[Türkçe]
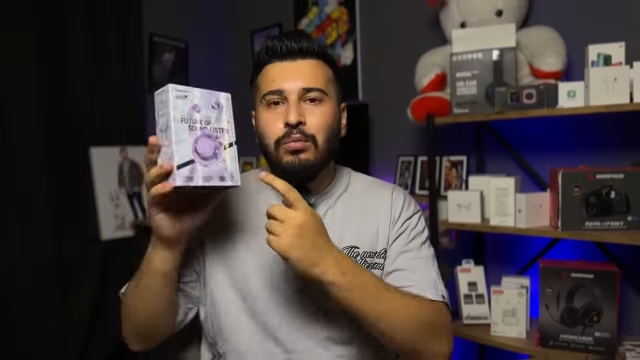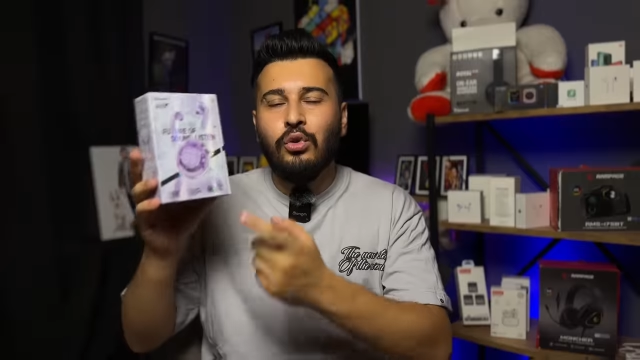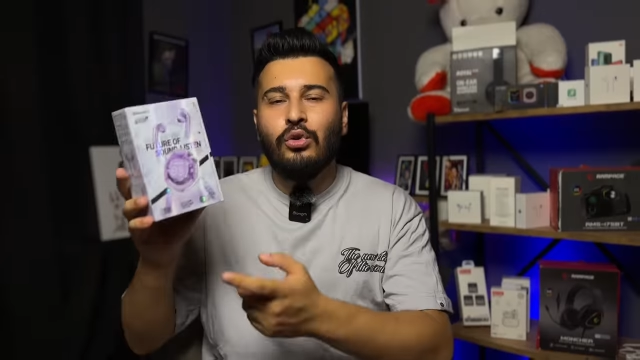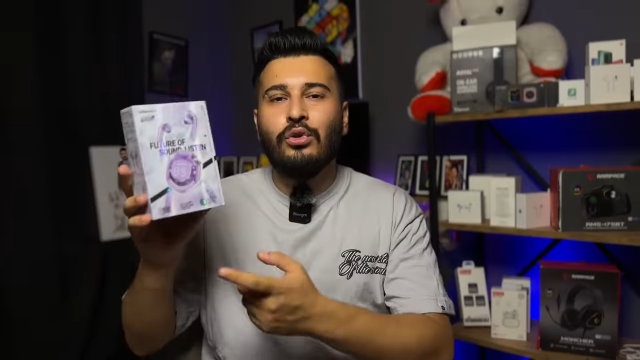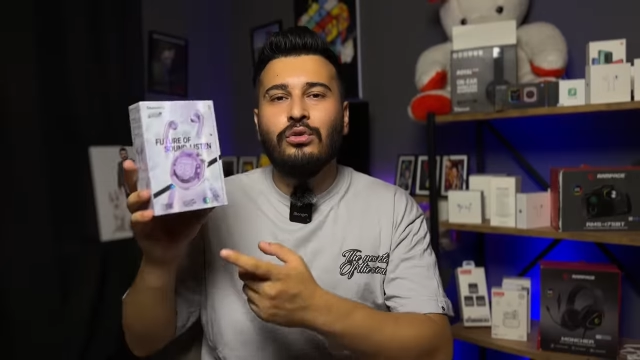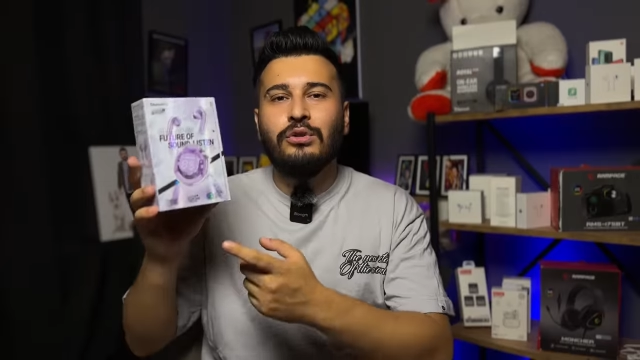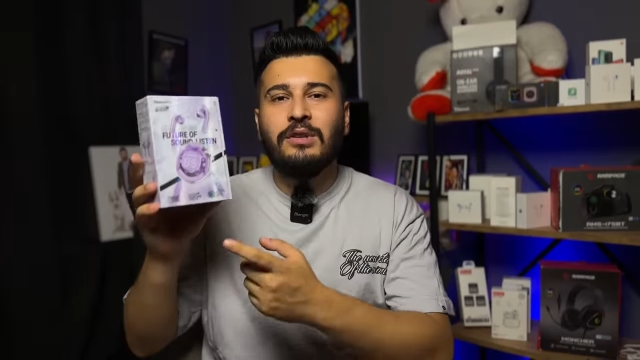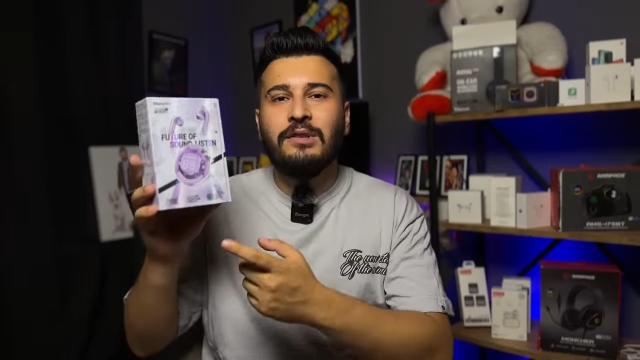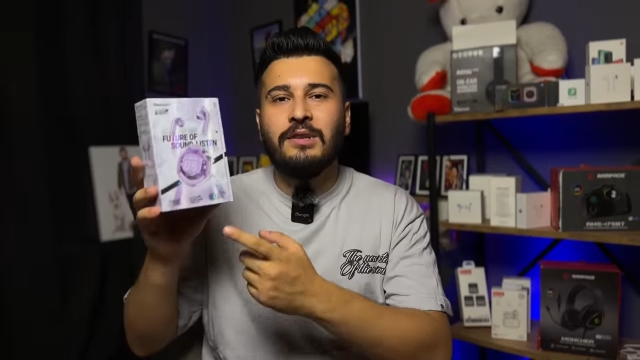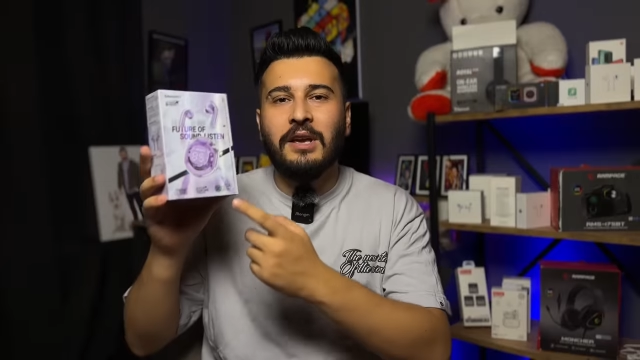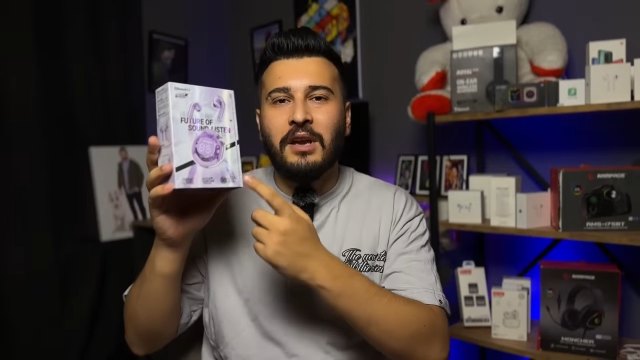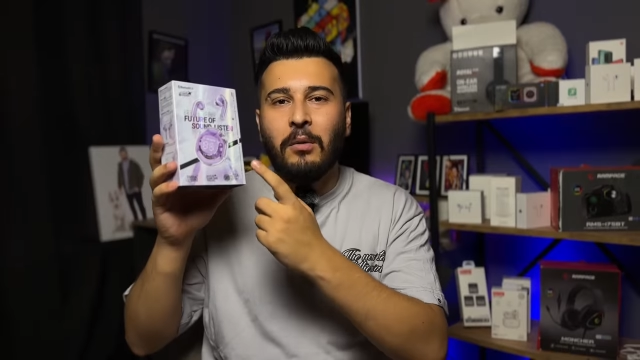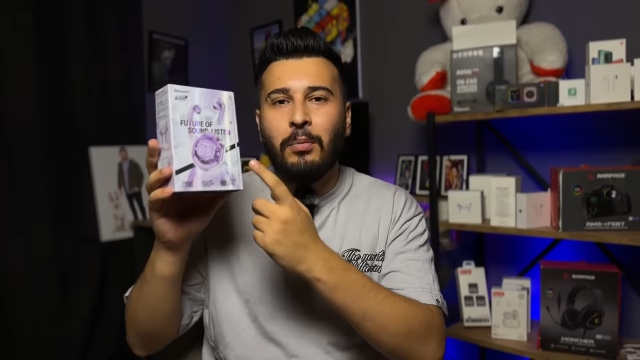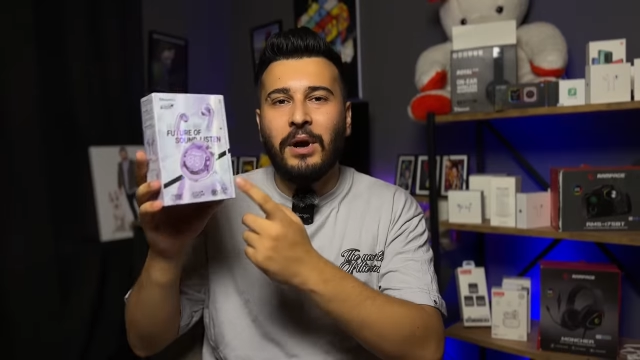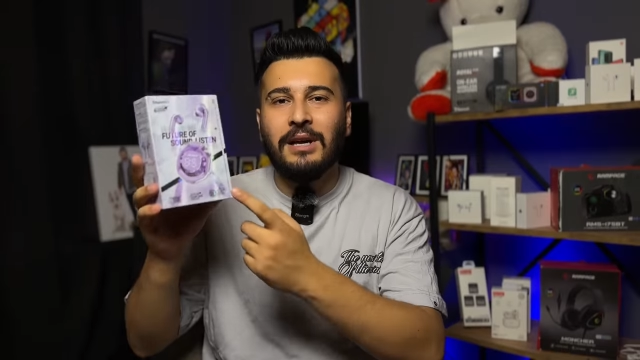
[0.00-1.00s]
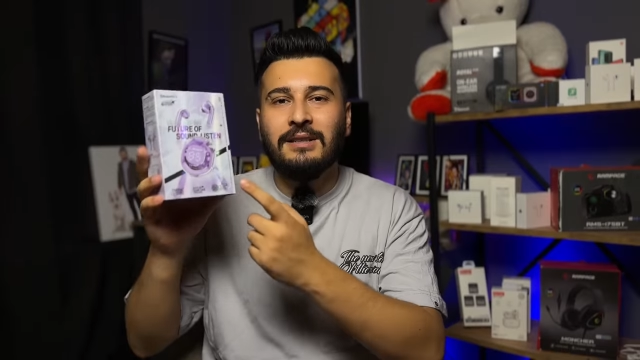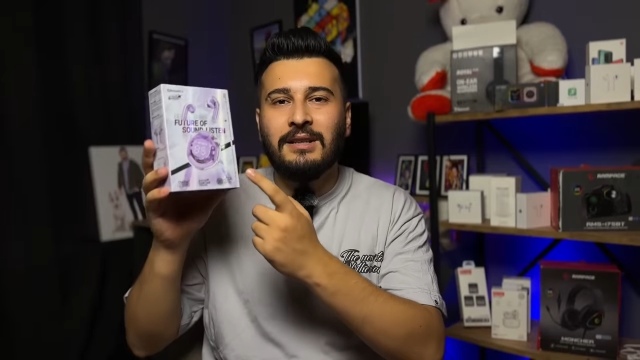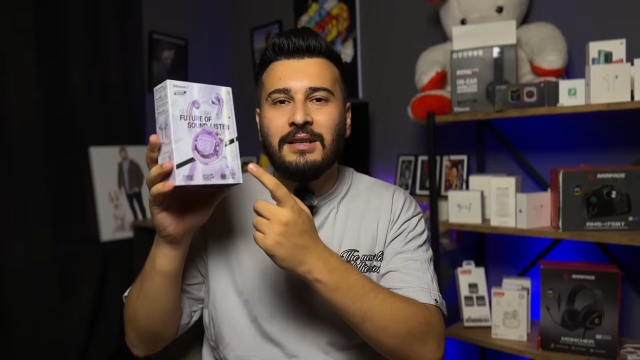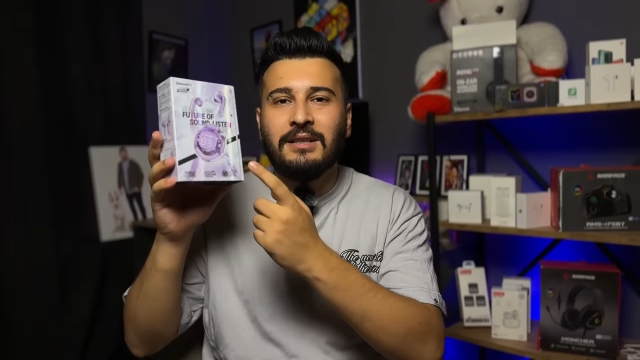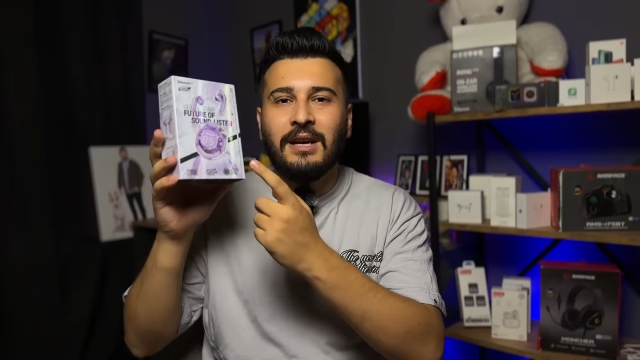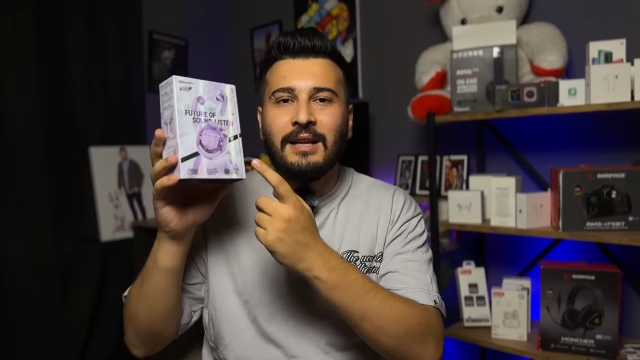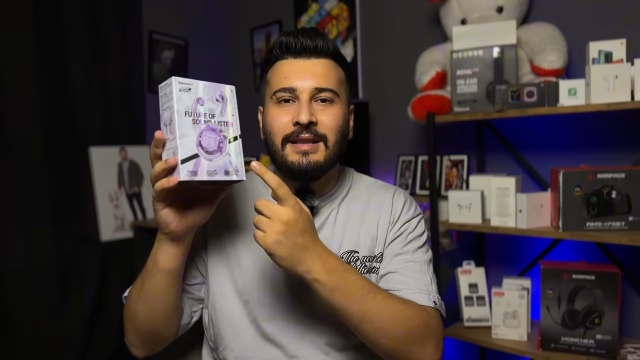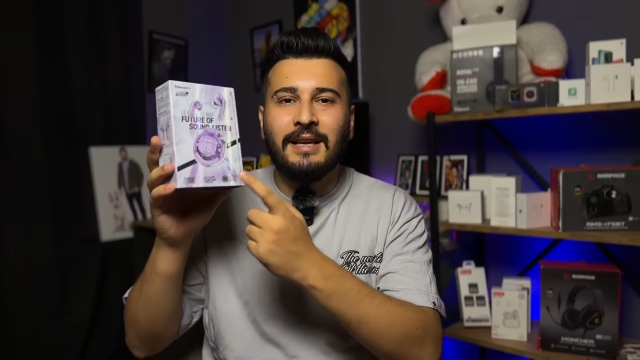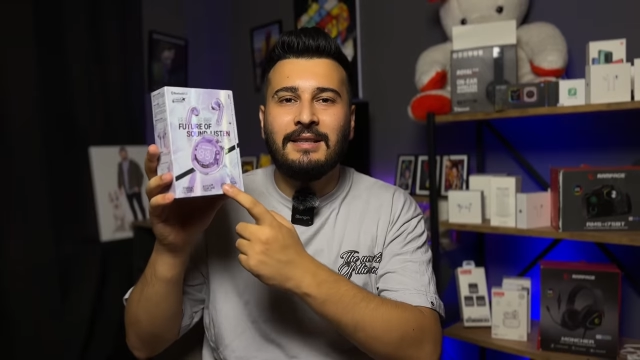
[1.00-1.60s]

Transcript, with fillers: Bugün size yapay zeka